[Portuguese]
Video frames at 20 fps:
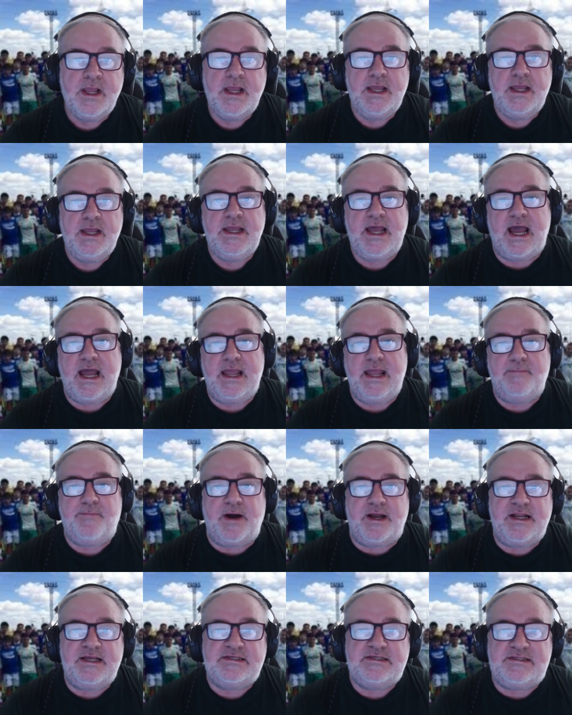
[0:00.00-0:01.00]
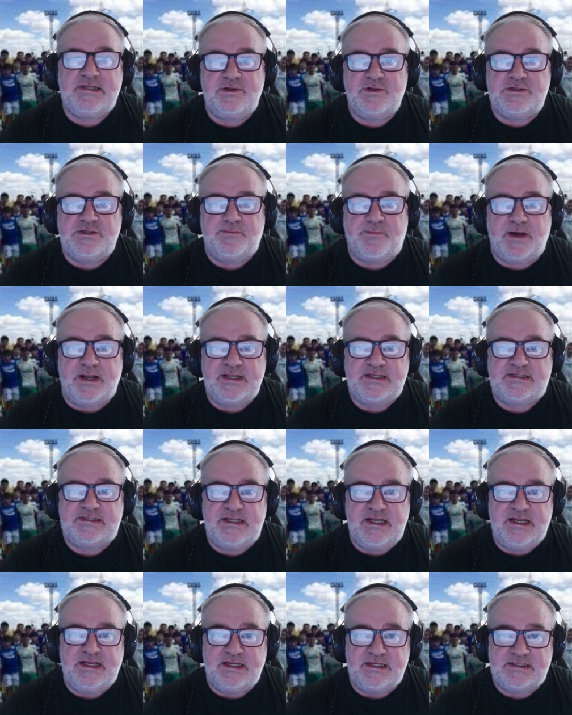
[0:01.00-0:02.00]
E aí, palestrinos e
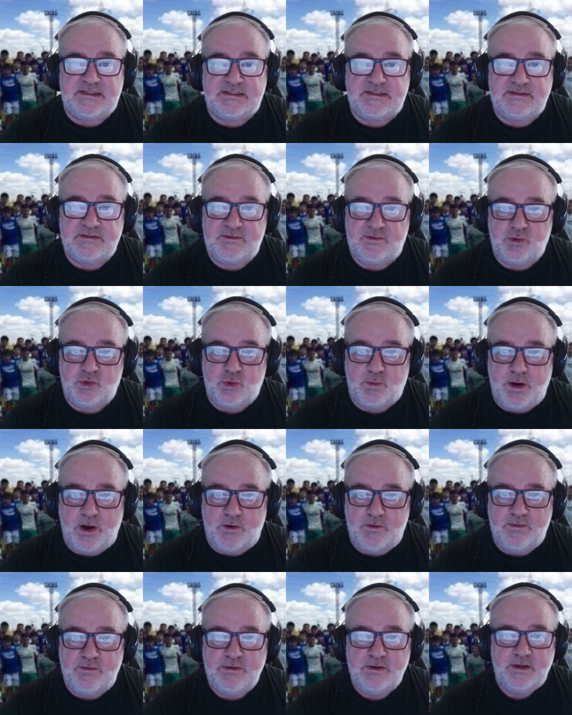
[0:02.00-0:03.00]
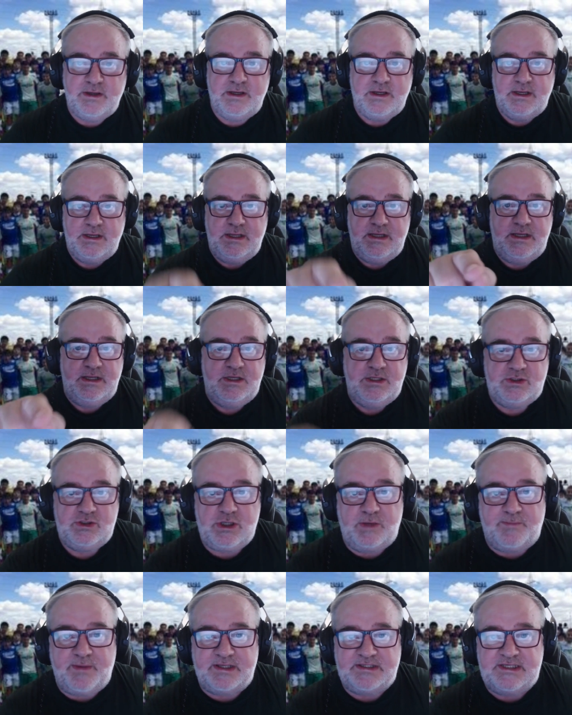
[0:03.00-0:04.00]
palestrinas, tudo bom?
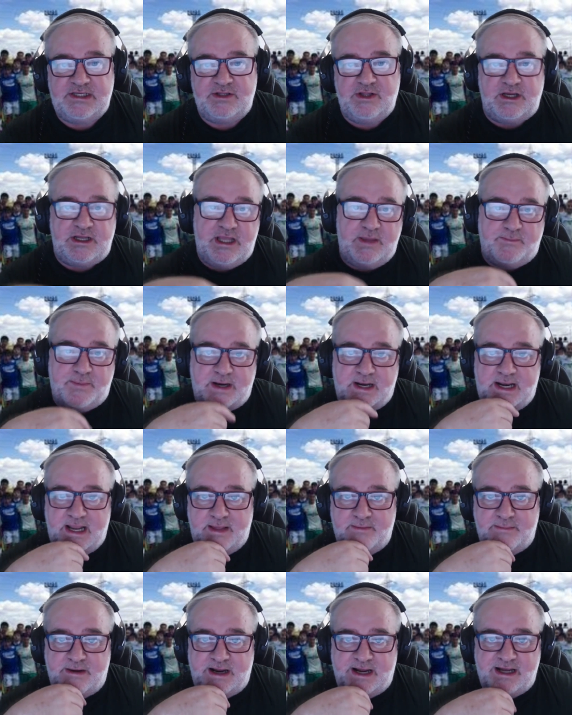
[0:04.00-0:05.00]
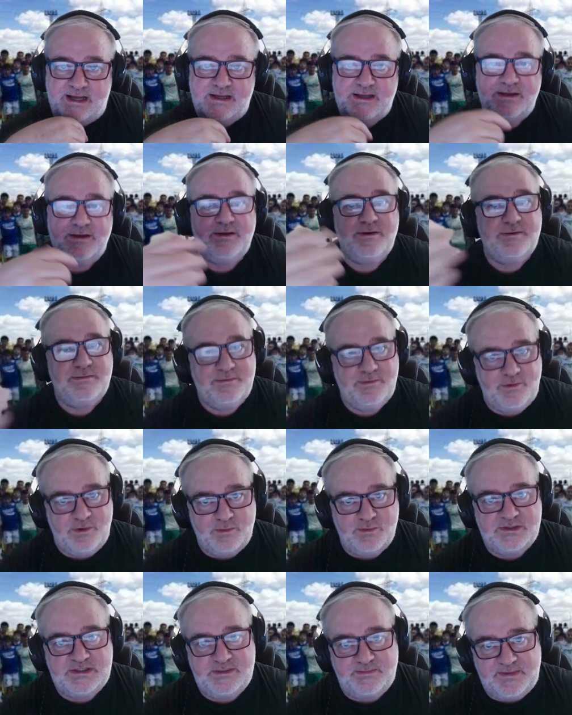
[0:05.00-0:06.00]
Só passando aqui para lembrar,
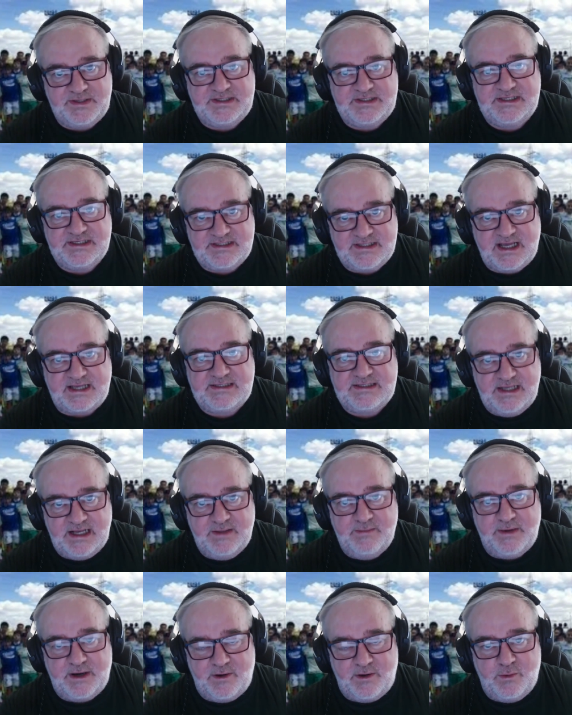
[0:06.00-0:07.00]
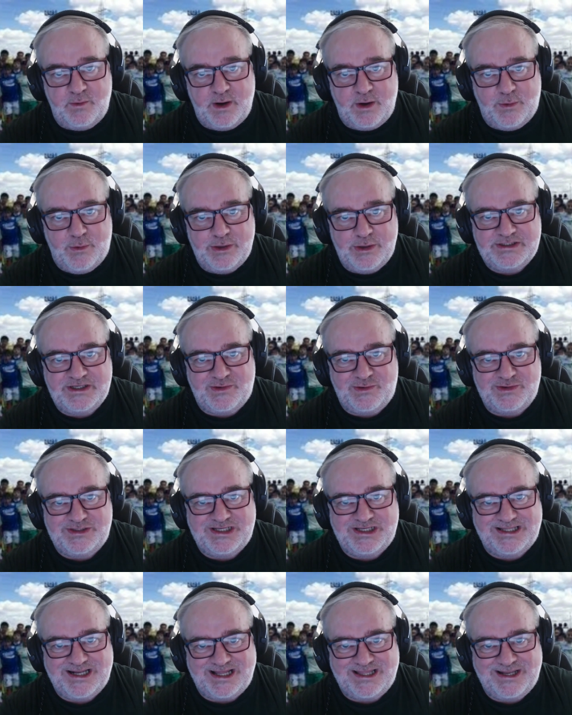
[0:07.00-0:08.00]
como se precisasse lembrar alguma coisa quando
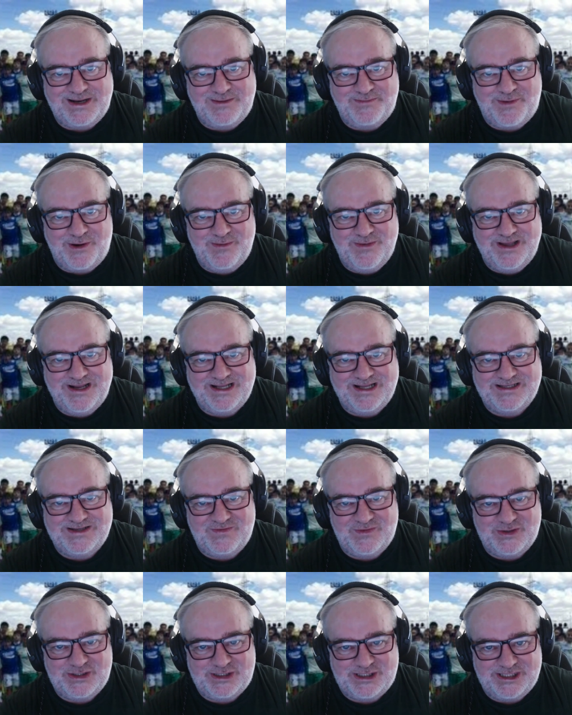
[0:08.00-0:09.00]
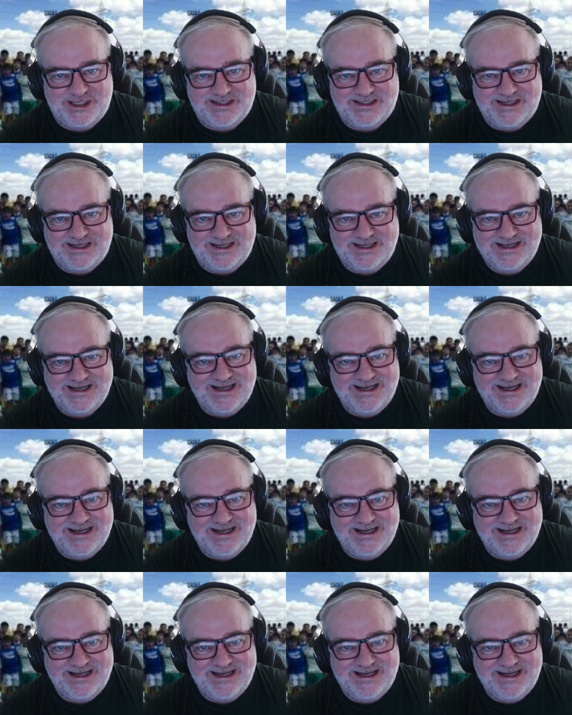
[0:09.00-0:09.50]
se trata de Palmeiras a vocês, né?